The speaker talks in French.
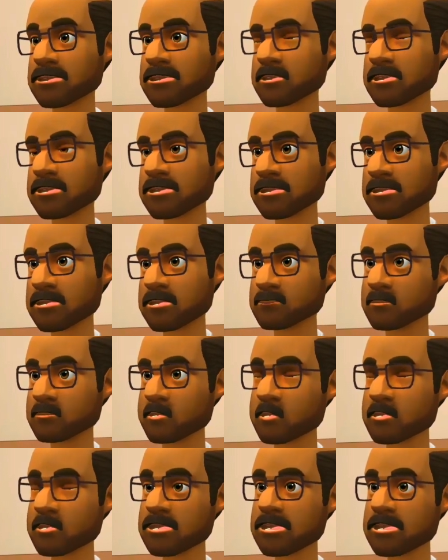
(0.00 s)
Donc,
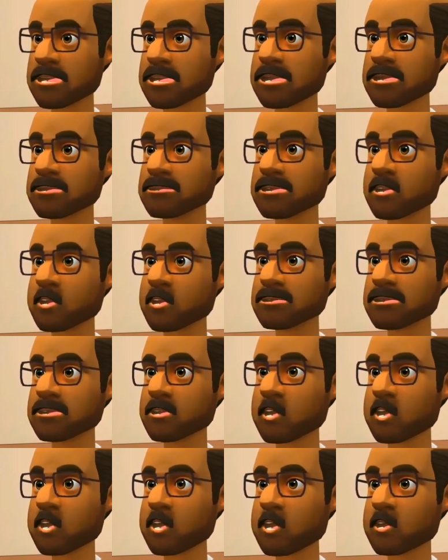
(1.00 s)
euh, je me
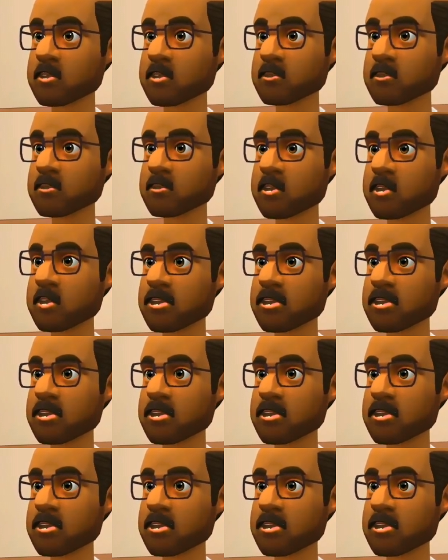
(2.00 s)
suis vengé.